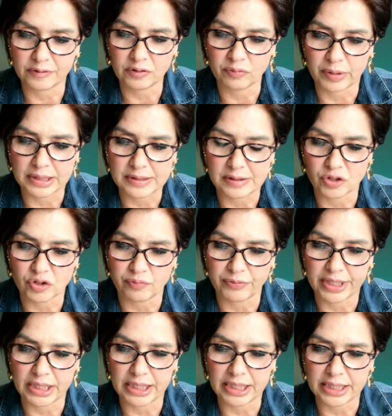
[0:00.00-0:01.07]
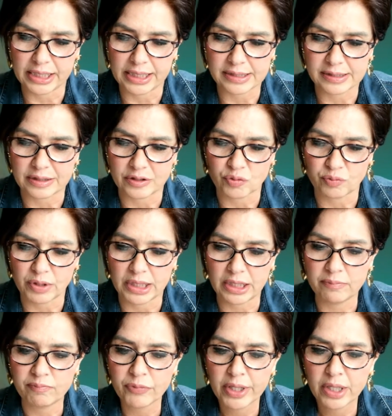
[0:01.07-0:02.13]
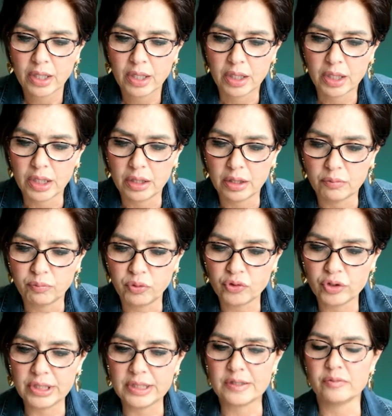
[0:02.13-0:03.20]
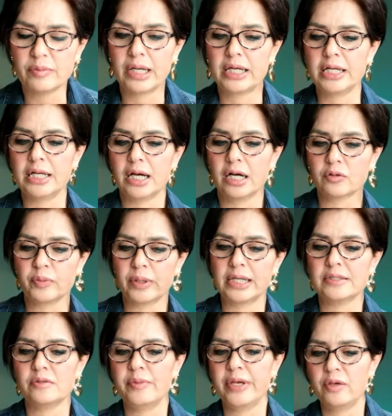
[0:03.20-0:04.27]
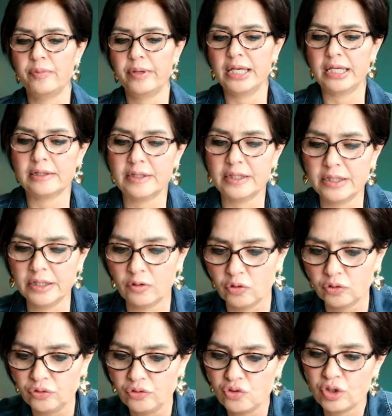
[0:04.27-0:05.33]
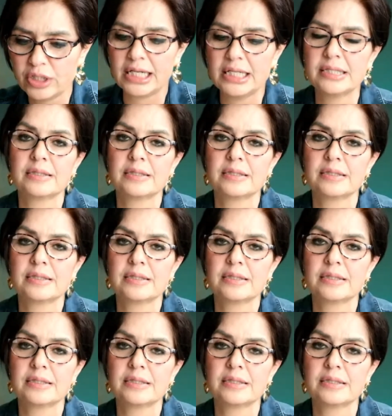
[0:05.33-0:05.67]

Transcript: Mart seçimlerine, yerel seçimlere. E, bugün itibariyle AK Parti MHP heyetleri 10. kez kez